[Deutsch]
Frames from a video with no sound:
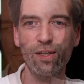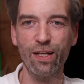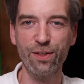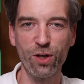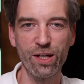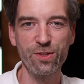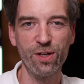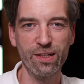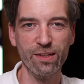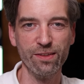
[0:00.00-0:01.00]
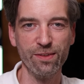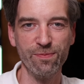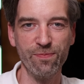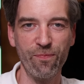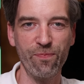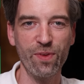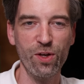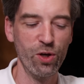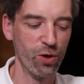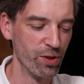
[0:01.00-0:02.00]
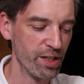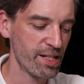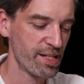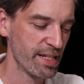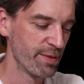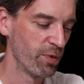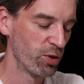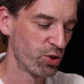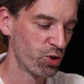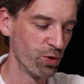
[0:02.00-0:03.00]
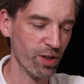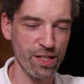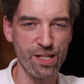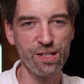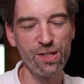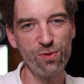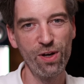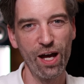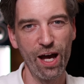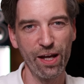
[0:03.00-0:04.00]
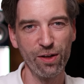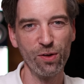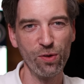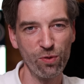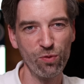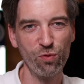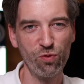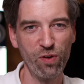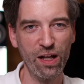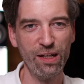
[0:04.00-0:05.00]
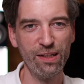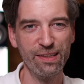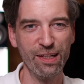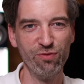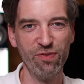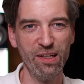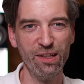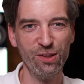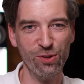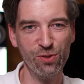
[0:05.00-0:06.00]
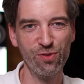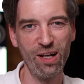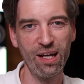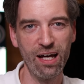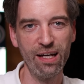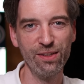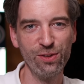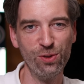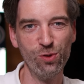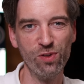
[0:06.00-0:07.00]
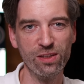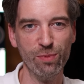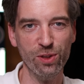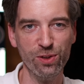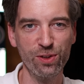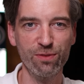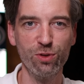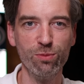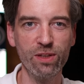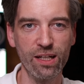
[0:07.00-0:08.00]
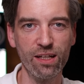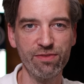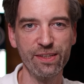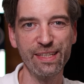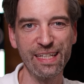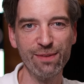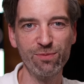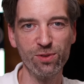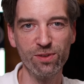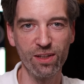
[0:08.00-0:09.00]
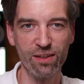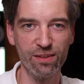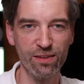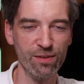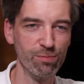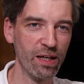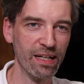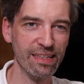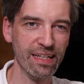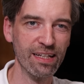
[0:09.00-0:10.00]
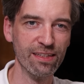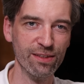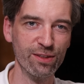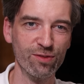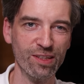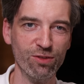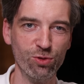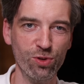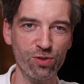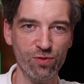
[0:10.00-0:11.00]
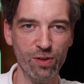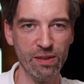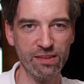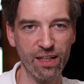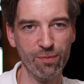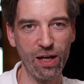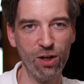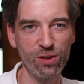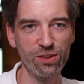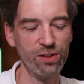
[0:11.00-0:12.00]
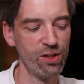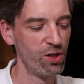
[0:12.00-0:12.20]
Klingt auch recht ordentlich. Und das ist eben auch das Schöne. Es ist nicht nur ein Fall der Fälle Notfallradio, was man irgendwo im Keller vergräbt und dann in ein paar Jahren irgendwann sucht, wenn man es dann braucht,